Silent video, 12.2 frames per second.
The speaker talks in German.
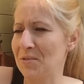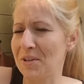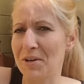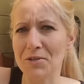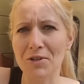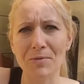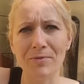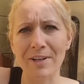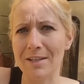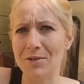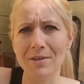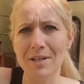so ein Krautkopf
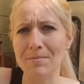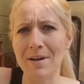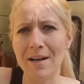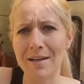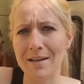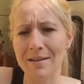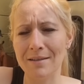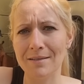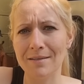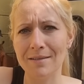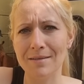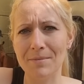hat auch nicht mal einer
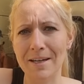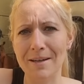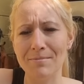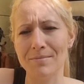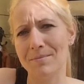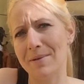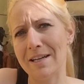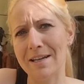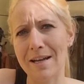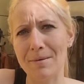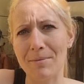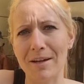äh, mal eben bei
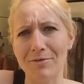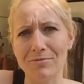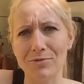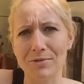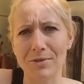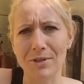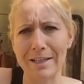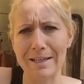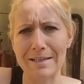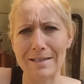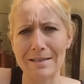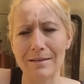den Nachbarn
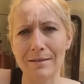vorrätig.